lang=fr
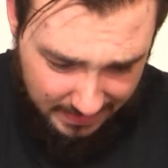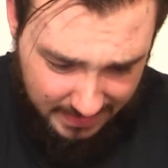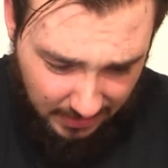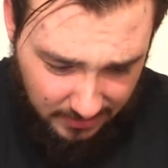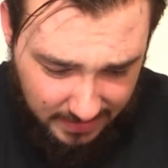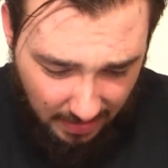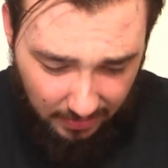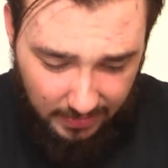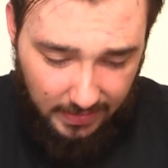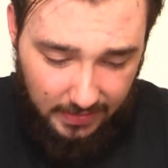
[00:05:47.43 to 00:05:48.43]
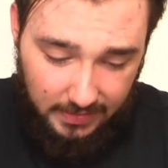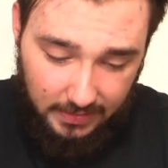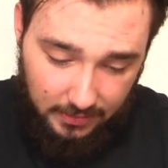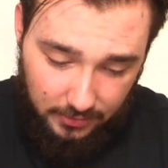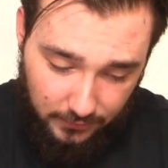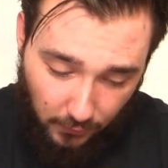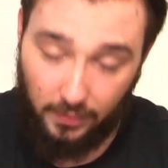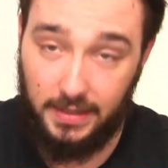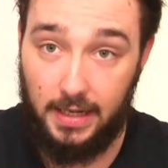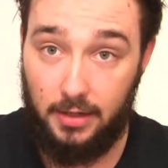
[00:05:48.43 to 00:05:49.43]
C'est comme ça. Il faut
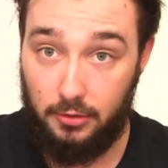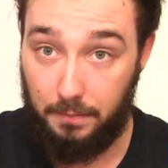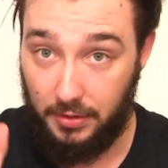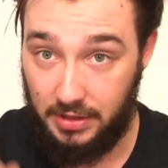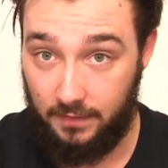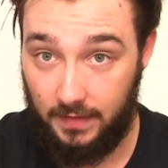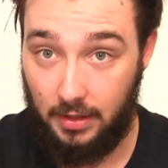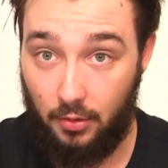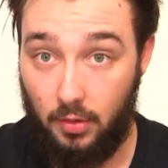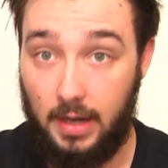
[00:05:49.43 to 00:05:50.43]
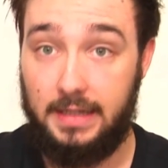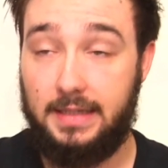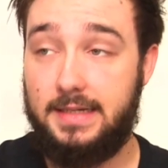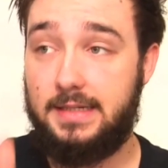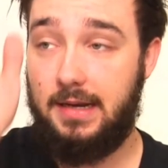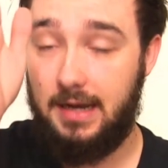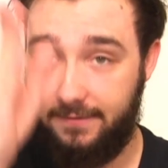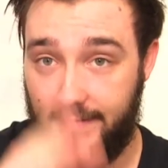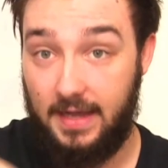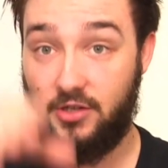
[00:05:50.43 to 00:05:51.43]
envoyer une petite vidéo à l'adresse
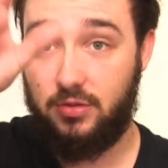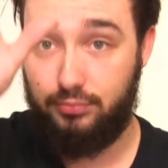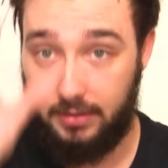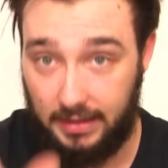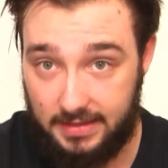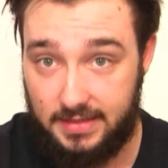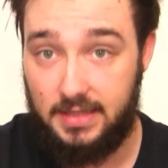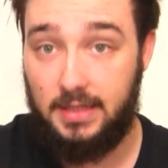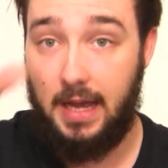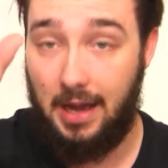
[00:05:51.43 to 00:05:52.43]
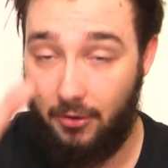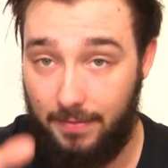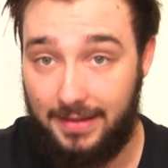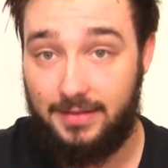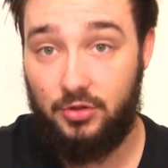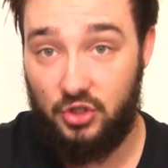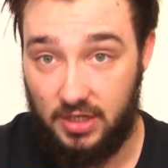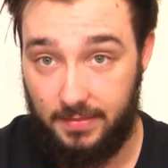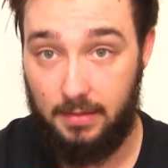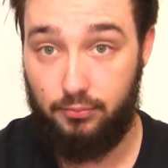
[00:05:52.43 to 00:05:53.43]

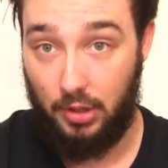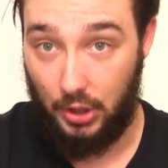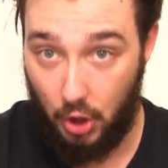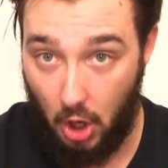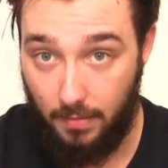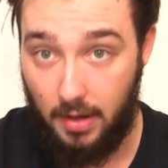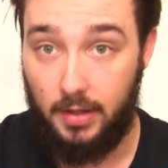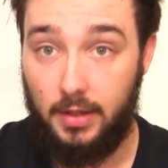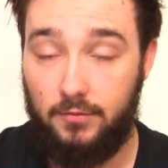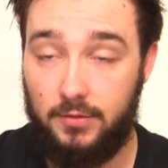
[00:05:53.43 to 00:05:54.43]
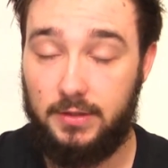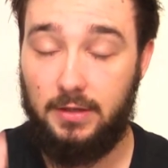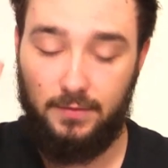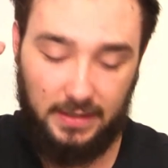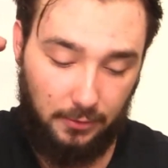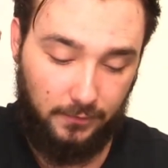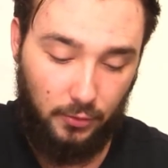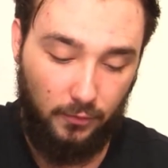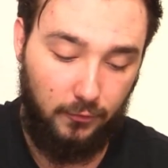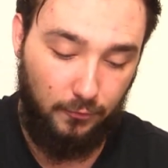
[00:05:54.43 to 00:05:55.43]
lafarge.casting.gmail.com. Vous avez une vidéo de
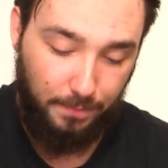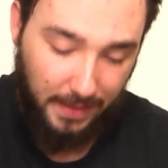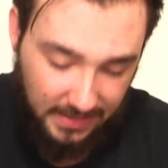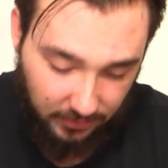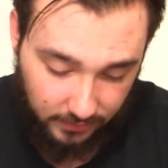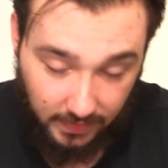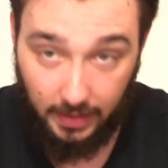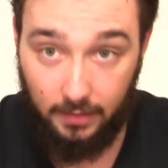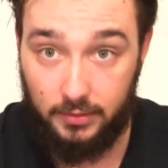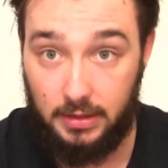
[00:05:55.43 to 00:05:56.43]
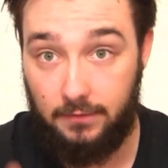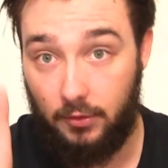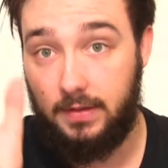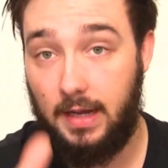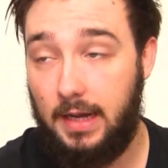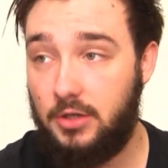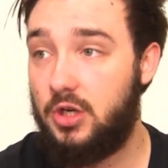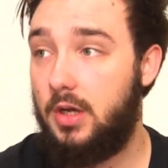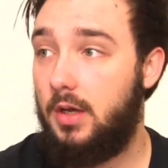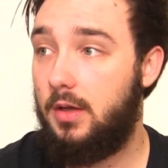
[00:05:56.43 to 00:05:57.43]
vous, vous vous présentez, vous dites votre
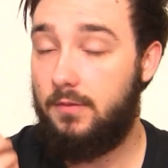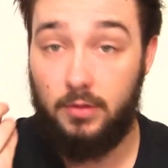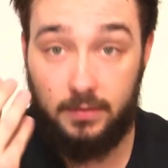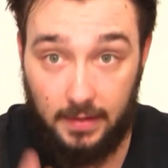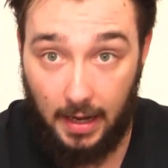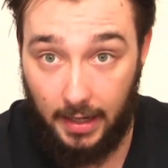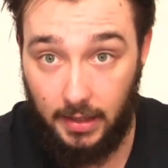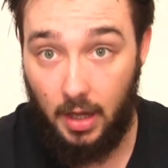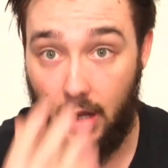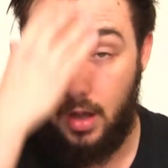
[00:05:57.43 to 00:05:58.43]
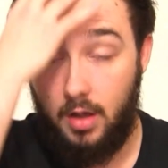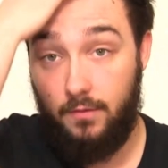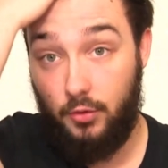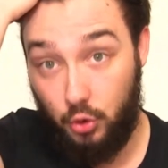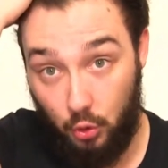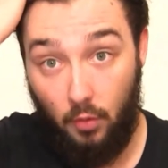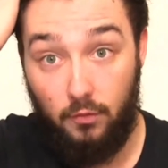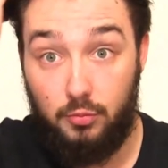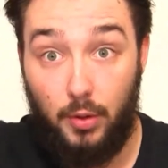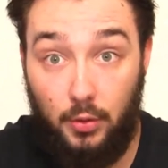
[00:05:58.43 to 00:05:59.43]
âge, votre taille, votre nom,
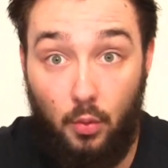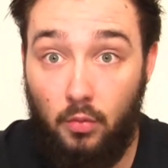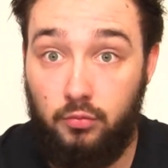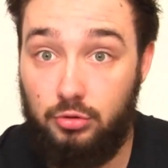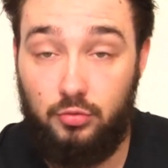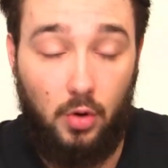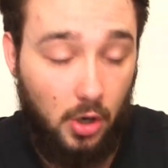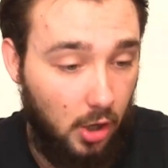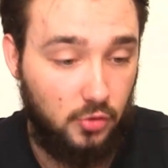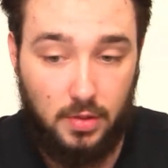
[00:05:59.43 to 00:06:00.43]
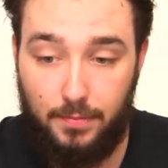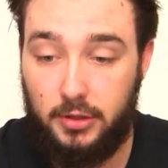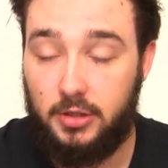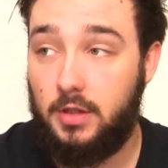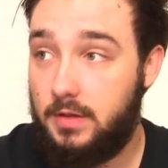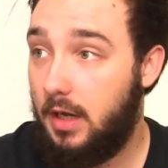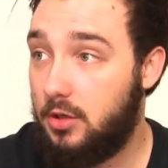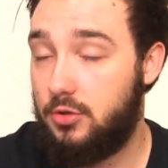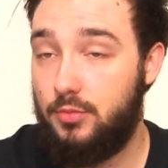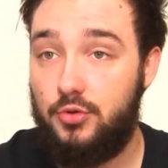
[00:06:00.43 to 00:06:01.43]
votre prénom, vous dites voilà, je m'appelle
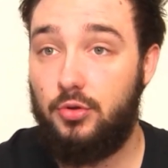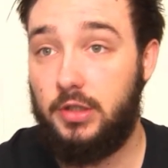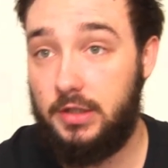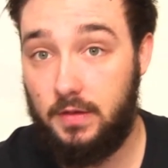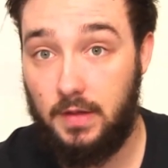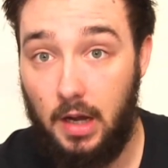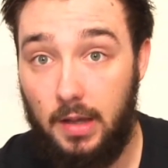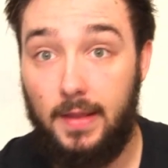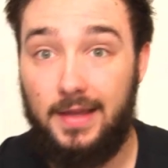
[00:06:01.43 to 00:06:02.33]
tatata, je mesure tatata.